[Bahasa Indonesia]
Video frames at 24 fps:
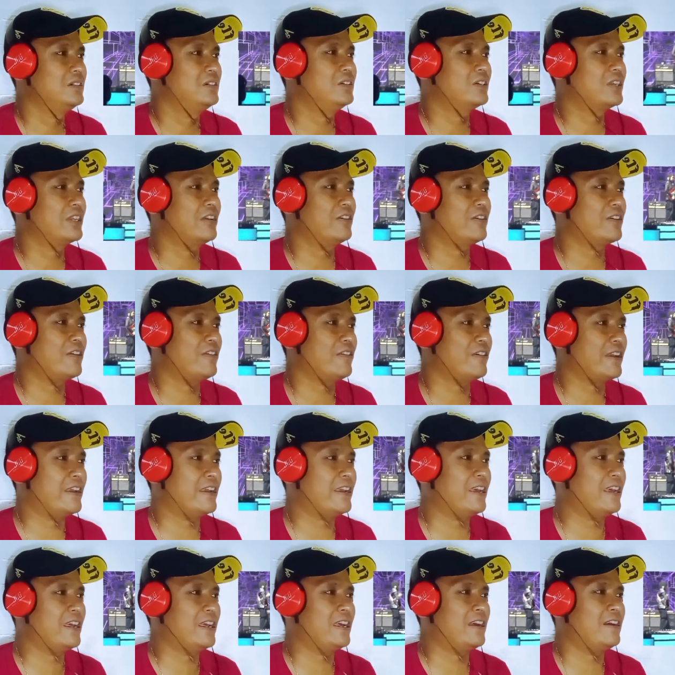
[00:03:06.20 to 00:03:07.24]
Oke oke oke
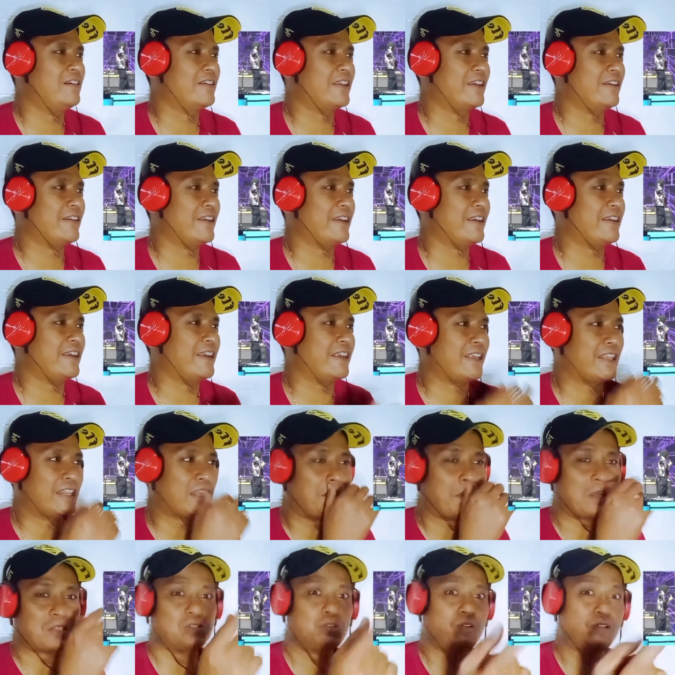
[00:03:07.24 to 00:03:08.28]
ya Oke oke oke
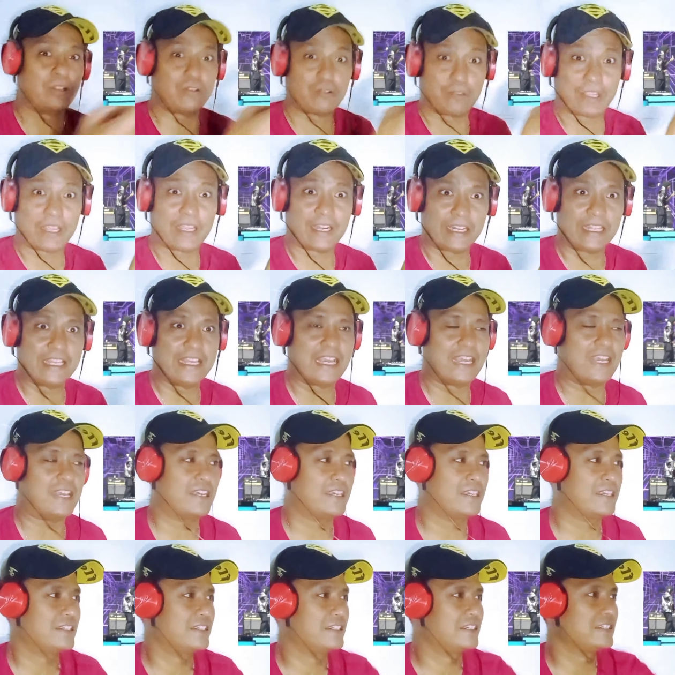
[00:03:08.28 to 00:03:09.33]
kita bahas dulu tentang ini ya